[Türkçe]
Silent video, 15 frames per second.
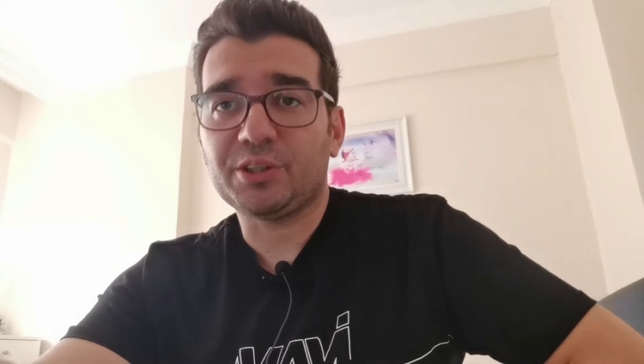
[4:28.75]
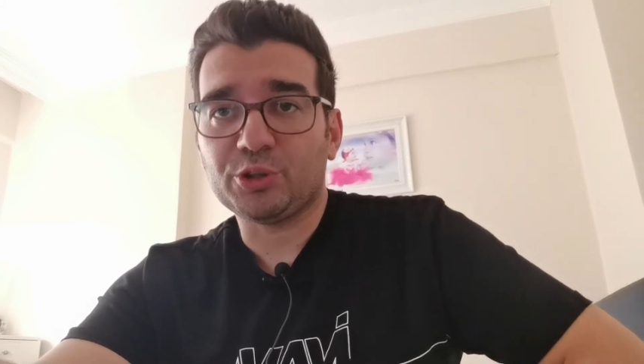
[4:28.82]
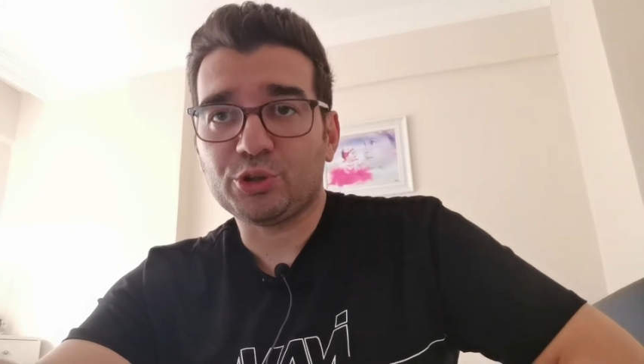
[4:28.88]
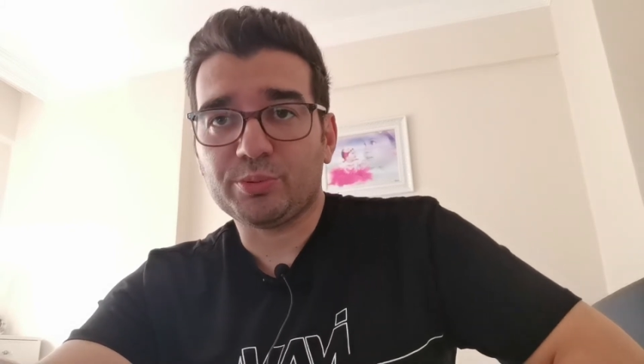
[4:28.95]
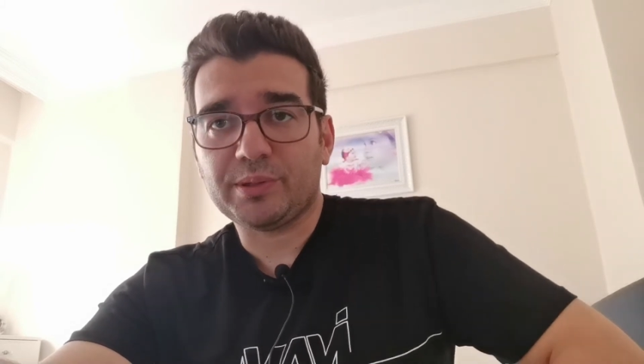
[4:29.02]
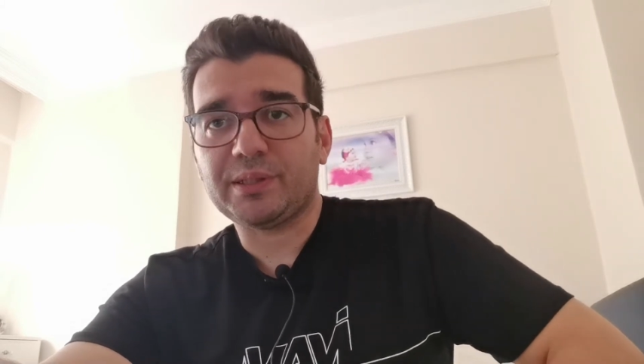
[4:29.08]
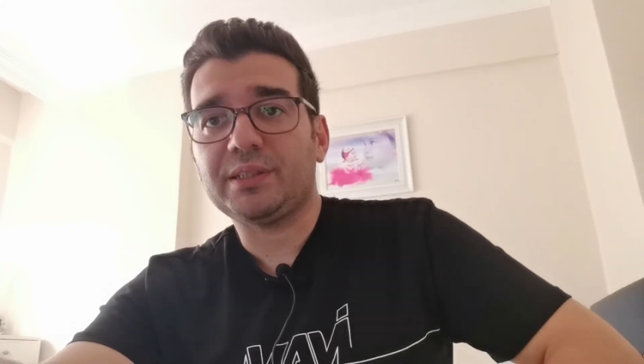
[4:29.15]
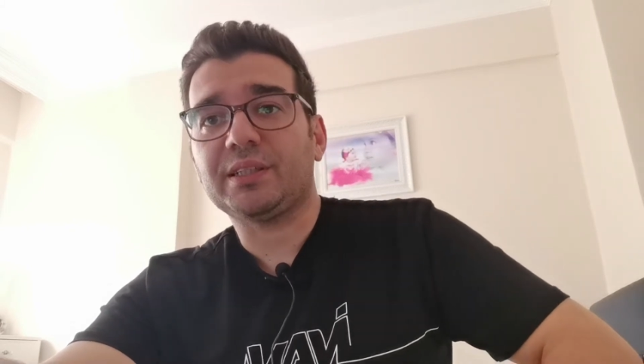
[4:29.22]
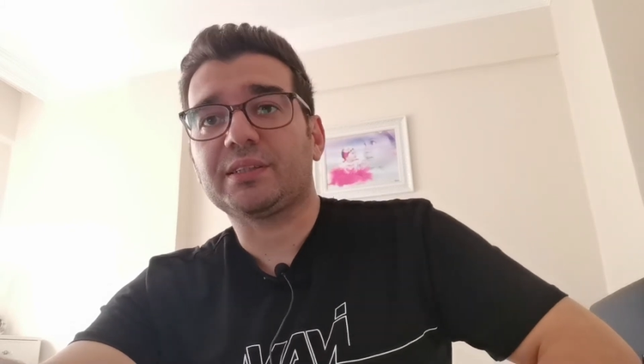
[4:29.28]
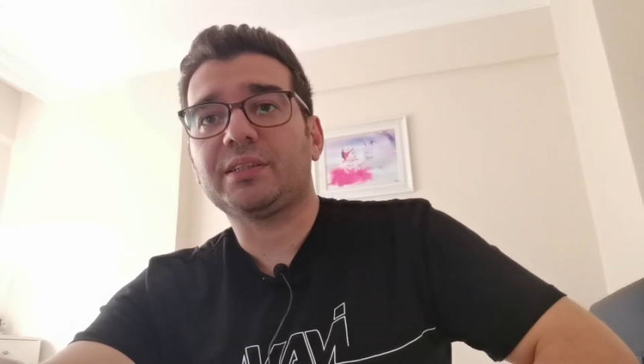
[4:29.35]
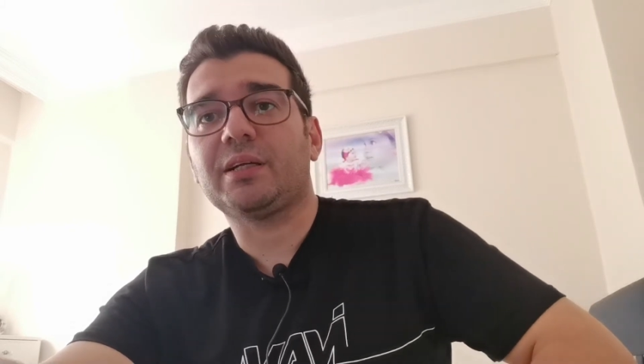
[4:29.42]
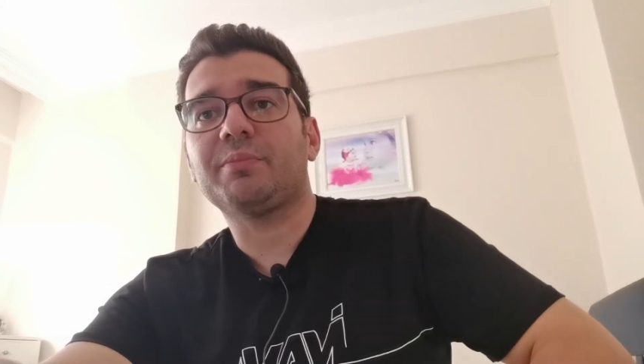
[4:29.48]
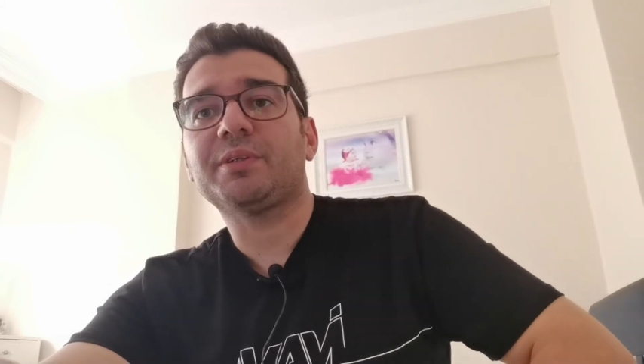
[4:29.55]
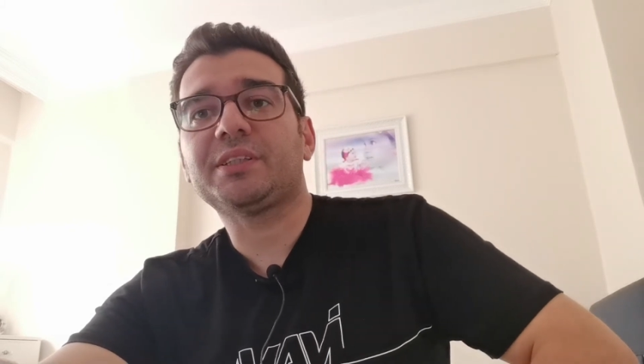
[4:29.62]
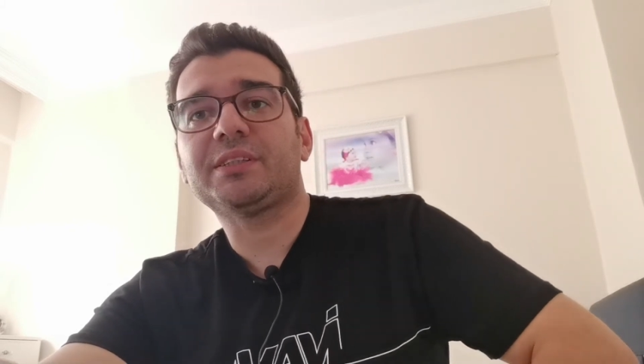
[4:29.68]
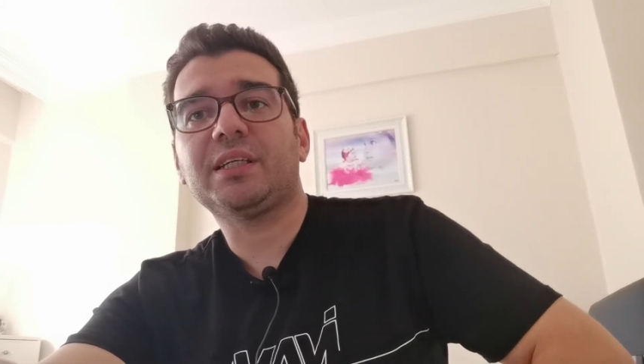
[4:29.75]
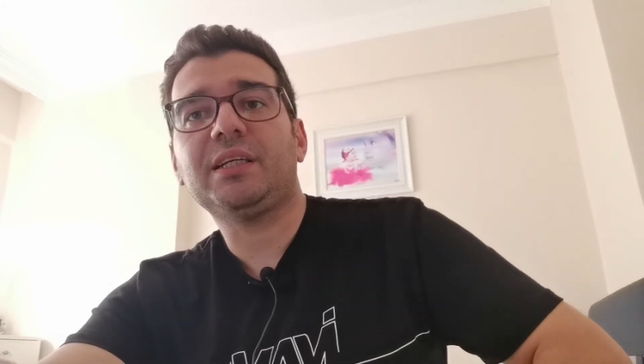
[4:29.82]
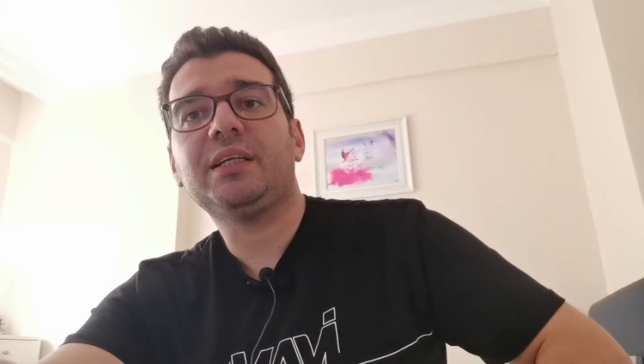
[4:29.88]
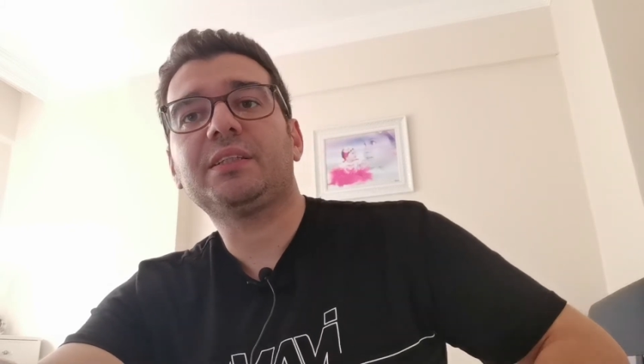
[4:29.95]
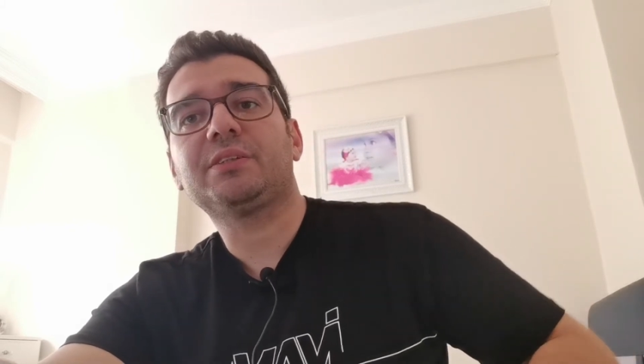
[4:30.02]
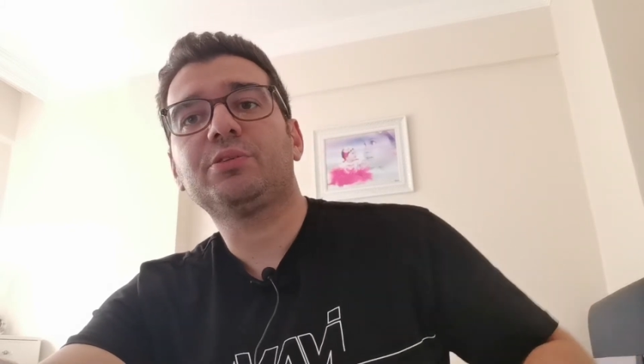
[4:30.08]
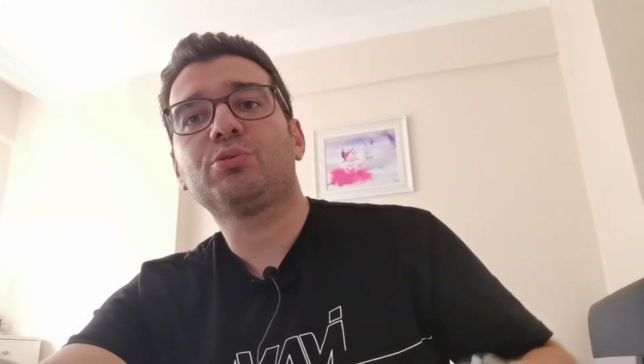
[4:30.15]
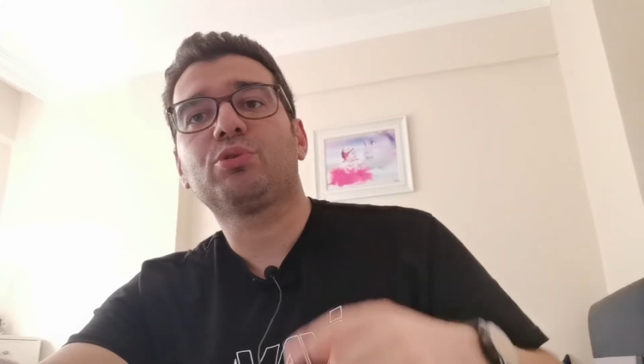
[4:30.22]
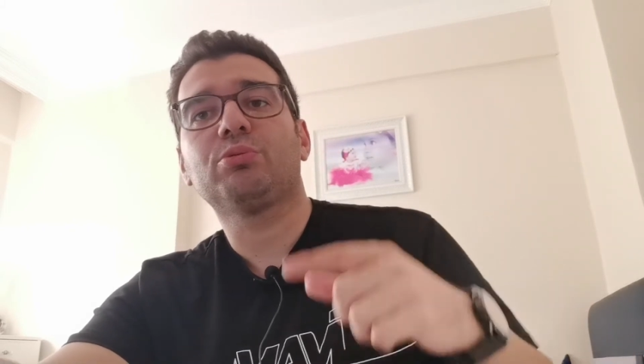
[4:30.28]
tecrübelerini aktarmak isterlerse